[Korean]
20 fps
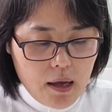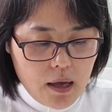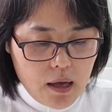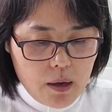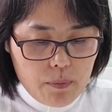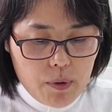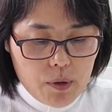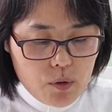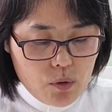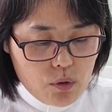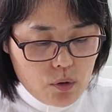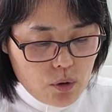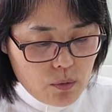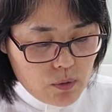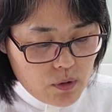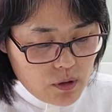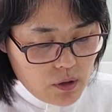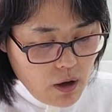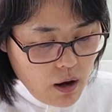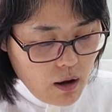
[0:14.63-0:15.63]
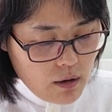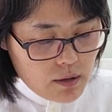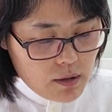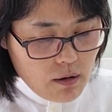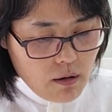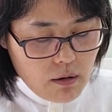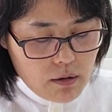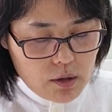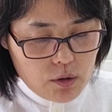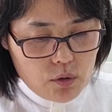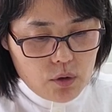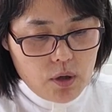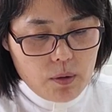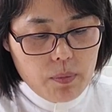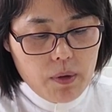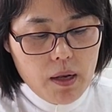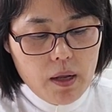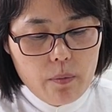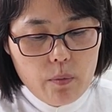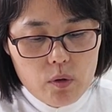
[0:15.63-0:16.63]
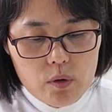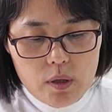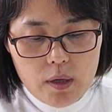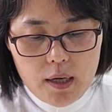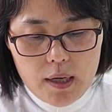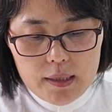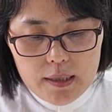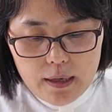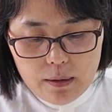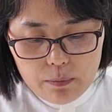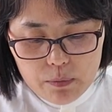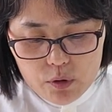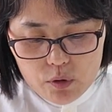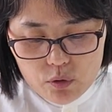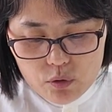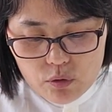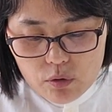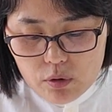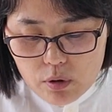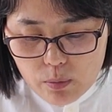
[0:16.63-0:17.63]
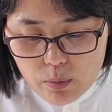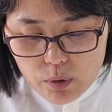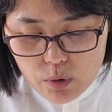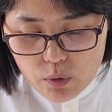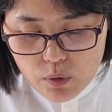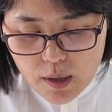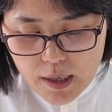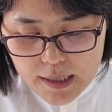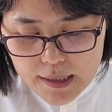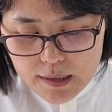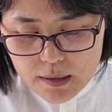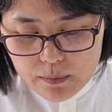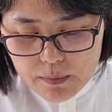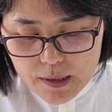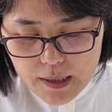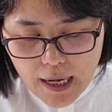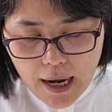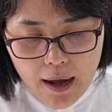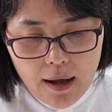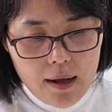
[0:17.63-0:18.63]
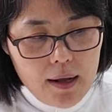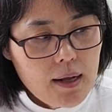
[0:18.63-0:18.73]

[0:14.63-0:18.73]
에베소서부터 저기 뒤에 빌레몬서까지 한번 쭉 훑어보도록 하겠습니다.